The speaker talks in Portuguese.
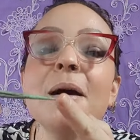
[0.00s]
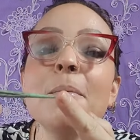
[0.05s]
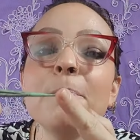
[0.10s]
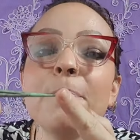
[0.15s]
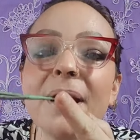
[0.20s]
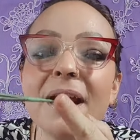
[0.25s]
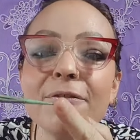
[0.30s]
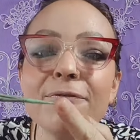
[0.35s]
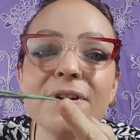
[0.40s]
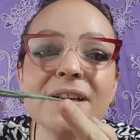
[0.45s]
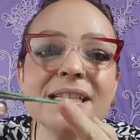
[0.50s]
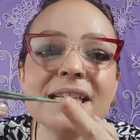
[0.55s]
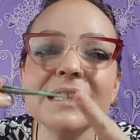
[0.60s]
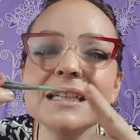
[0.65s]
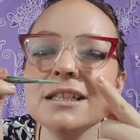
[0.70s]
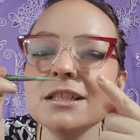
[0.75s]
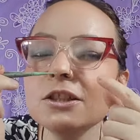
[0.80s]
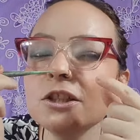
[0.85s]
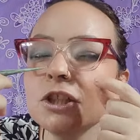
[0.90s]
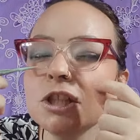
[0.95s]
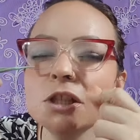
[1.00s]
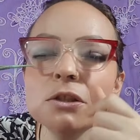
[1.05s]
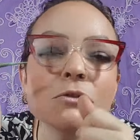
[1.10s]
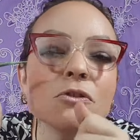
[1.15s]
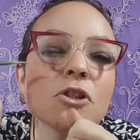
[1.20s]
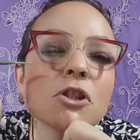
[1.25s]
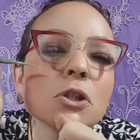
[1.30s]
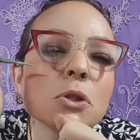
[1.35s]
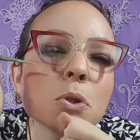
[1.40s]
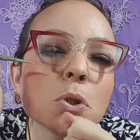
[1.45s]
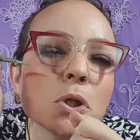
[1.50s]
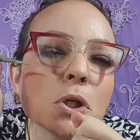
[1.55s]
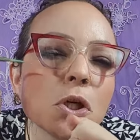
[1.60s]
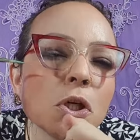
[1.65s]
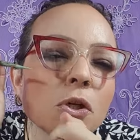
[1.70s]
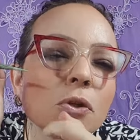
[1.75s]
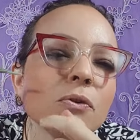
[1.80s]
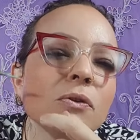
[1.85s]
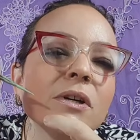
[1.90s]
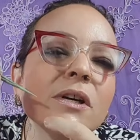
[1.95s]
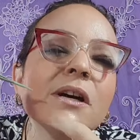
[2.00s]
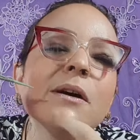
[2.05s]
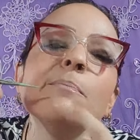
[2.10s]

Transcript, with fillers: pra fazer cantinho de olho,